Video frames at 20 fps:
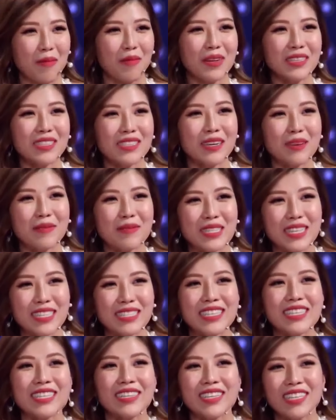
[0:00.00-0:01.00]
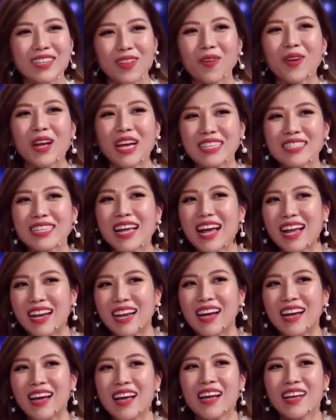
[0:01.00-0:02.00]
giọng các thì em sẽ xin lỗi khán giả
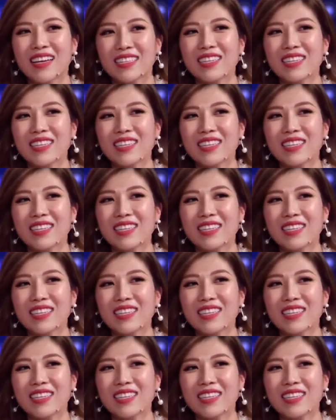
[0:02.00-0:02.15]
là